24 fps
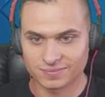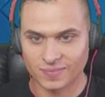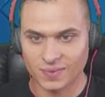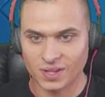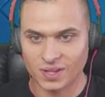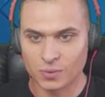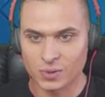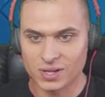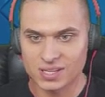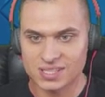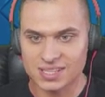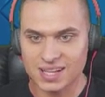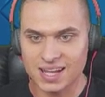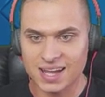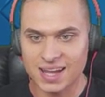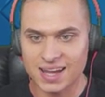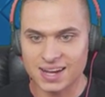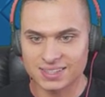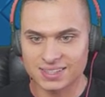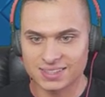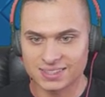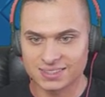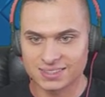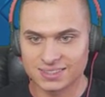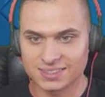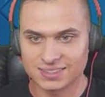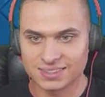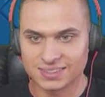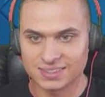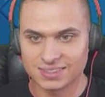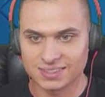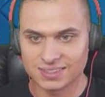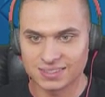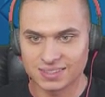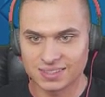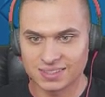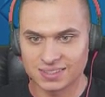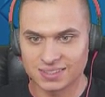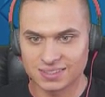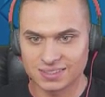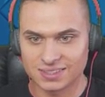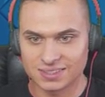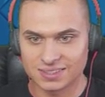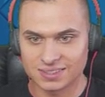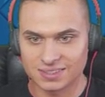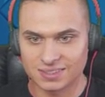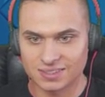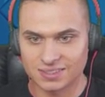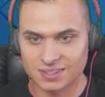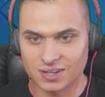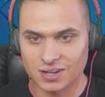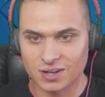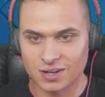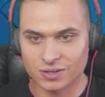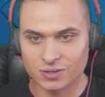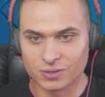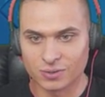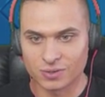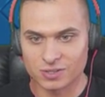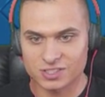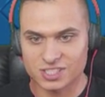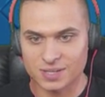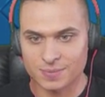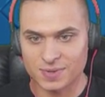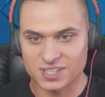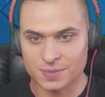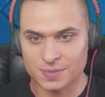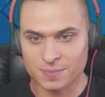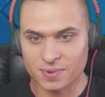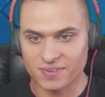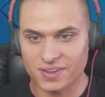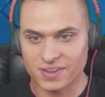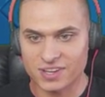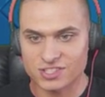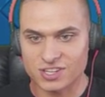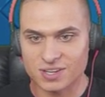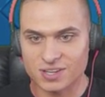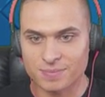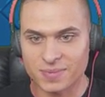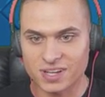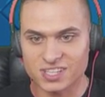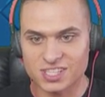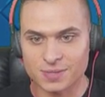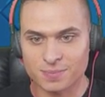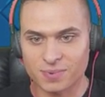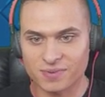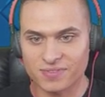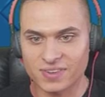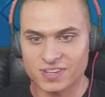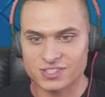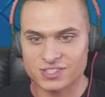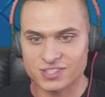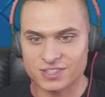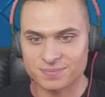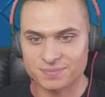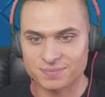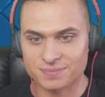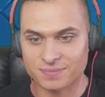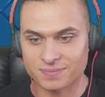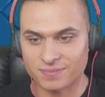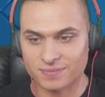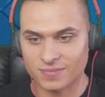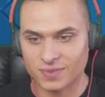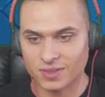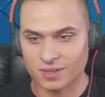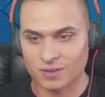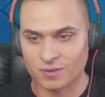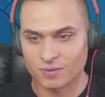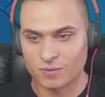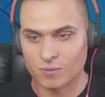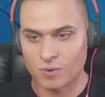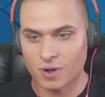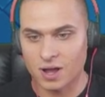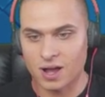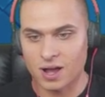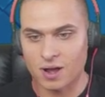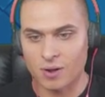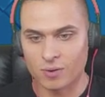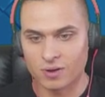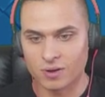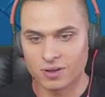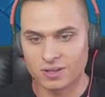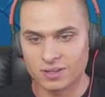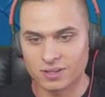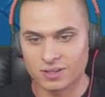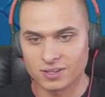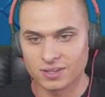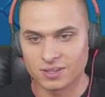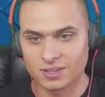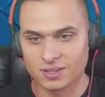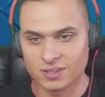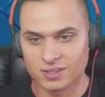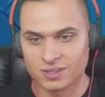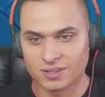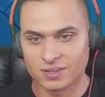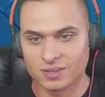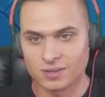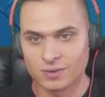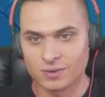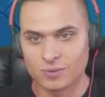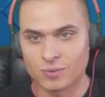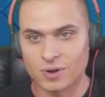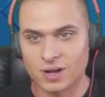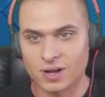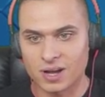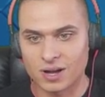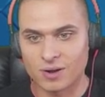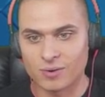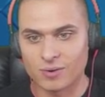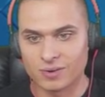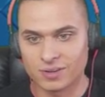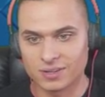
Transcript: Wizard O kurczę, będzie powierzy, będzie powierzy Wow Wow